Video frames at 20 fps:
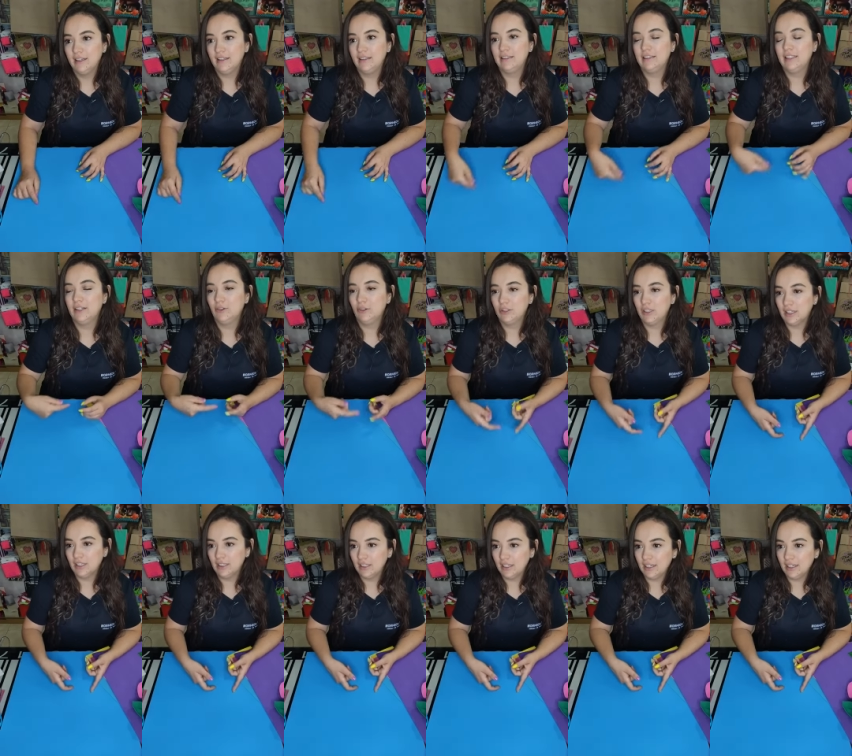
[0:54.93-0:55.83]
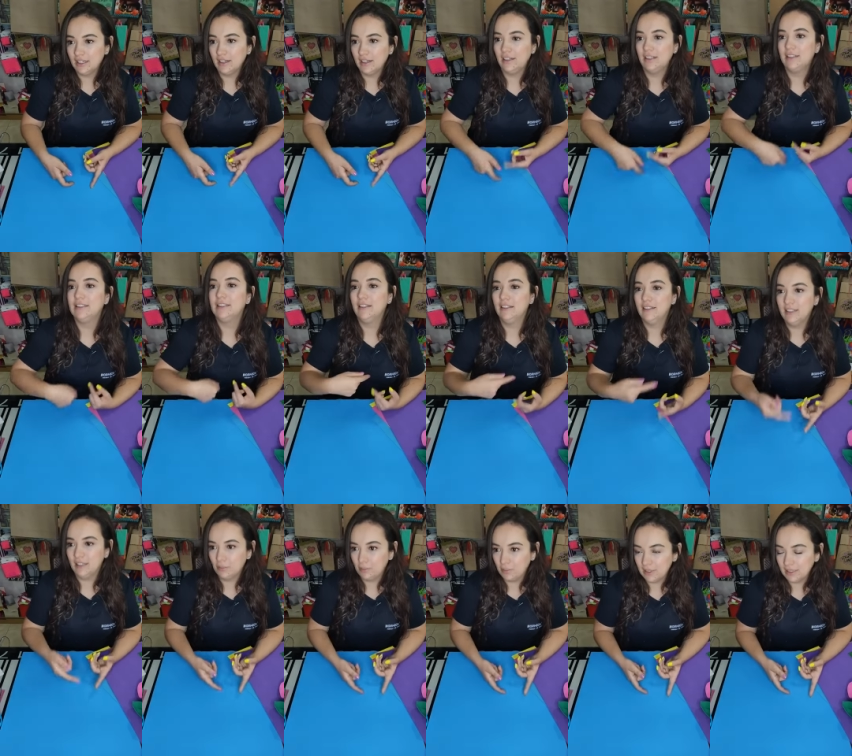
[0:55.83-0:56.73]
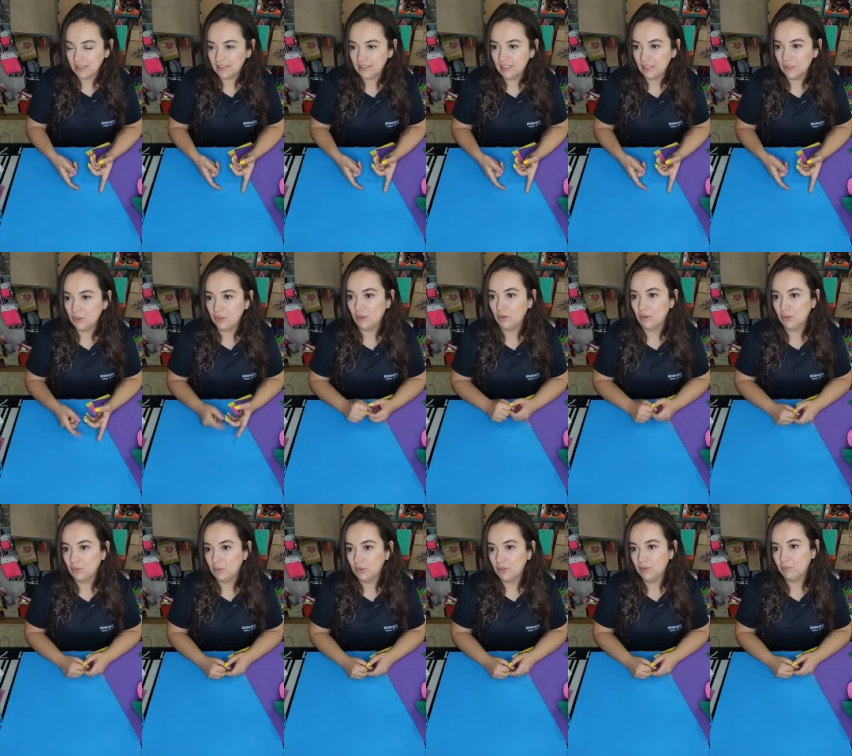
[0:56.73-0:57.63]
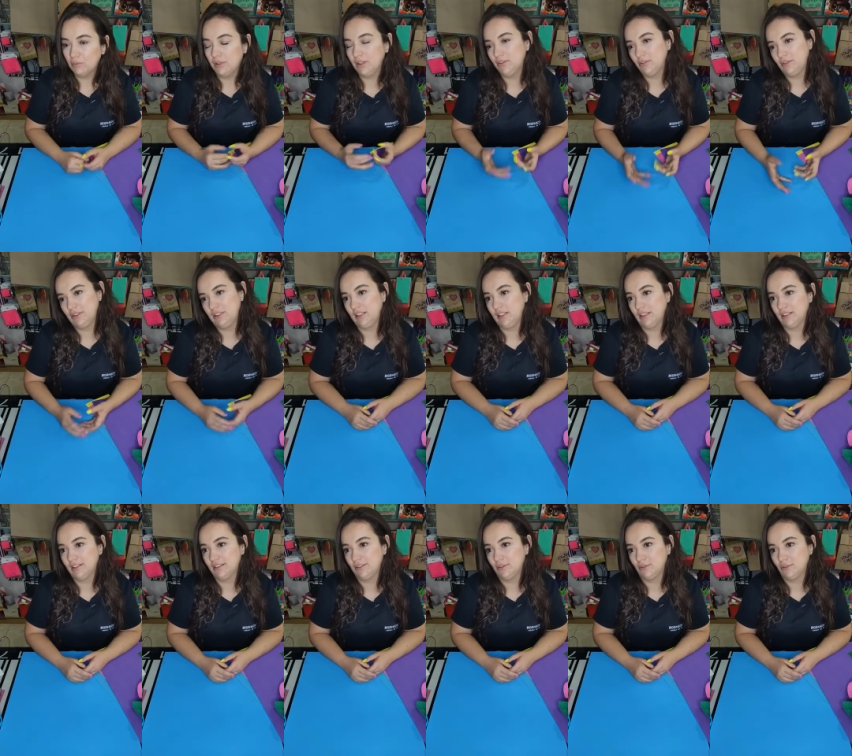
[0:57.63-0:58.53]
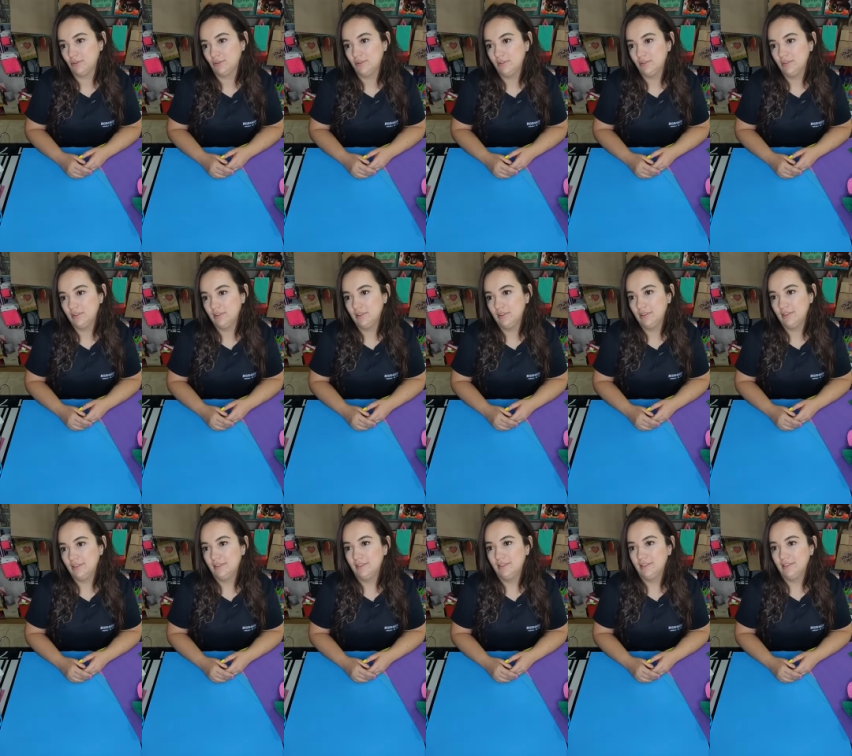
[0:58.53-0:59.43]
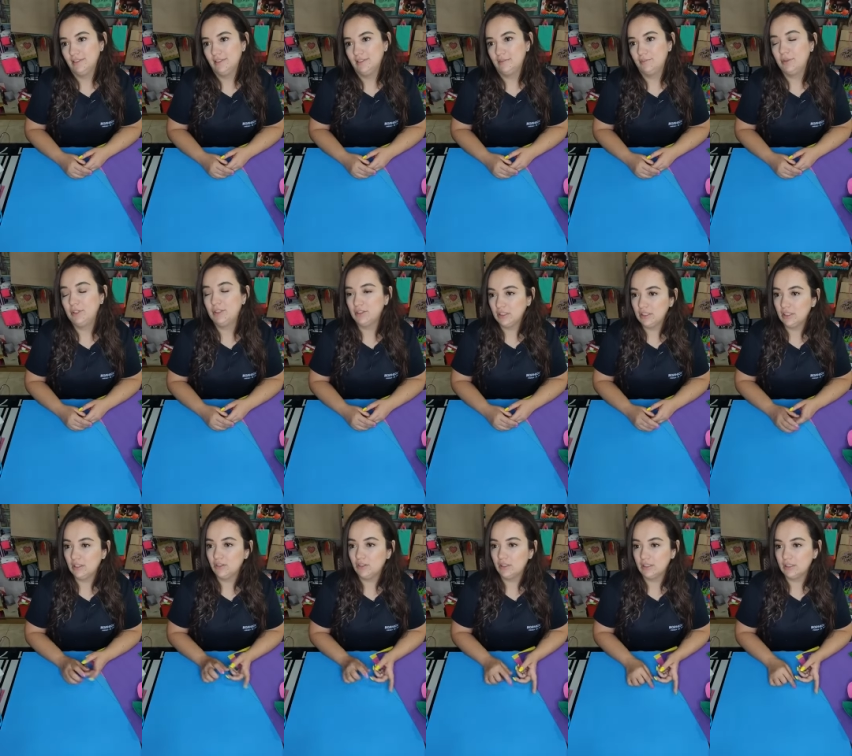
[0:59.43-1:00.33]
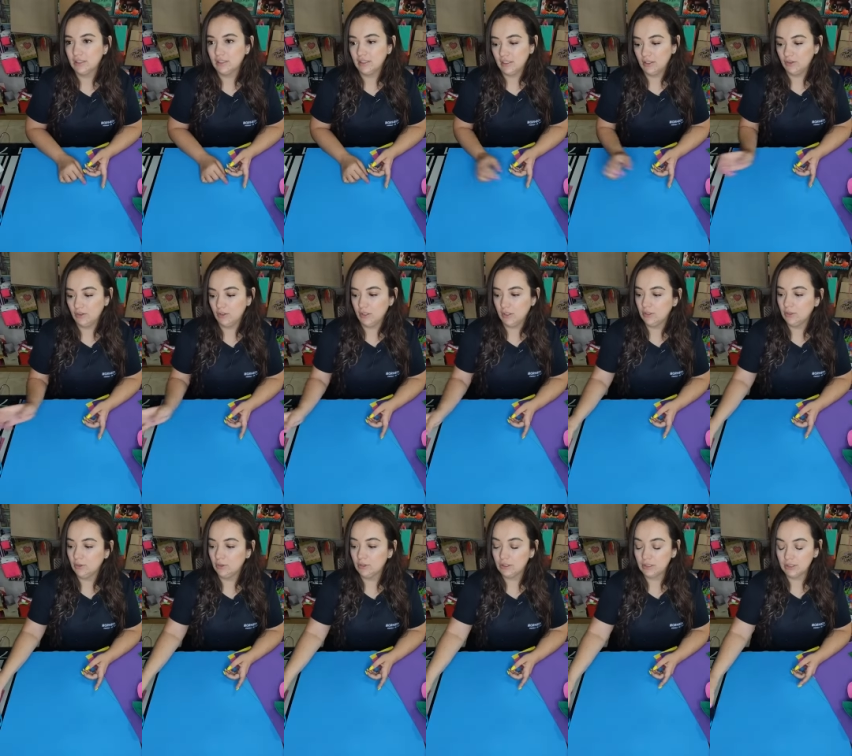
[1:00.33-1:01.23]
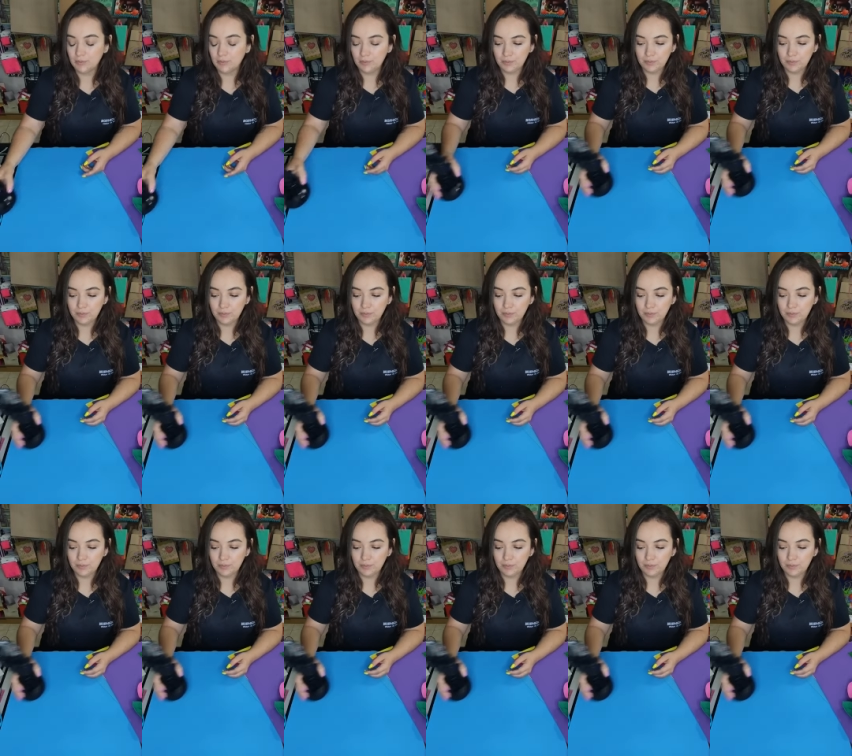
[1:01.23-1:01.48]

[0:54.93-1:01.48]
Ah. Llegó tarde a la casa y apenas se lo di ahora muy temprano y ya ingresó. Ah, ya. Pero sí te acuerdas que te lo dije anoche.